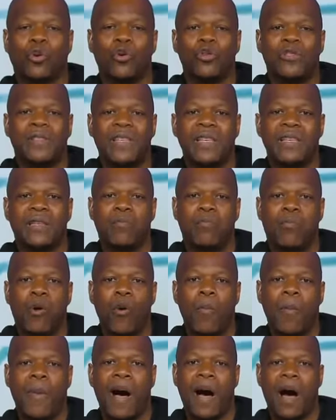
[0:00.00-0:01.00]
le site
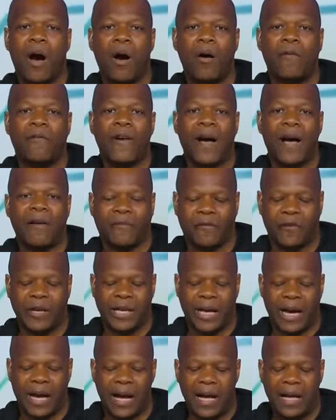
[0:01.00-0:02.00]
Boma of
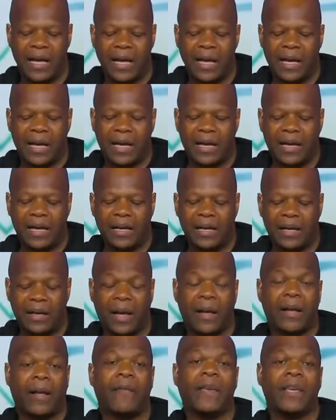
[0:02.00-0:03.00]
Africa euh,
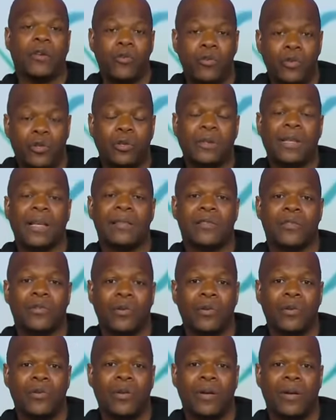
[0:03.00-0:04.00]
avec une
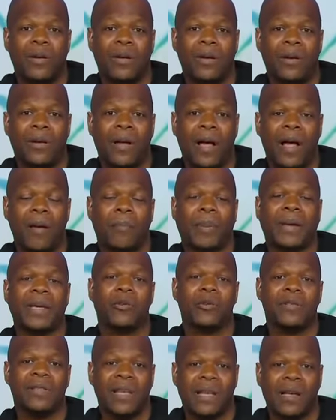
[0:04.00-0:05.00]
dotation, euh, un prix
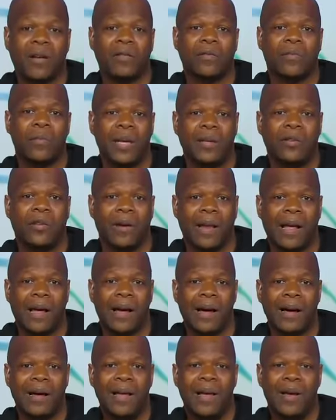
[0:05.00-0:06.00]
de 50 000
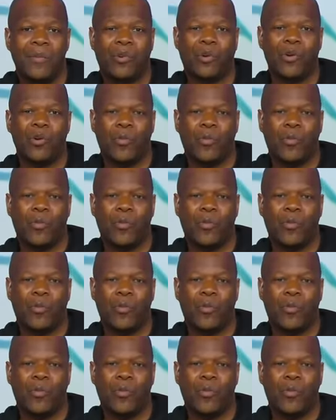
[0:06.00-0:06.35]
dollars pour le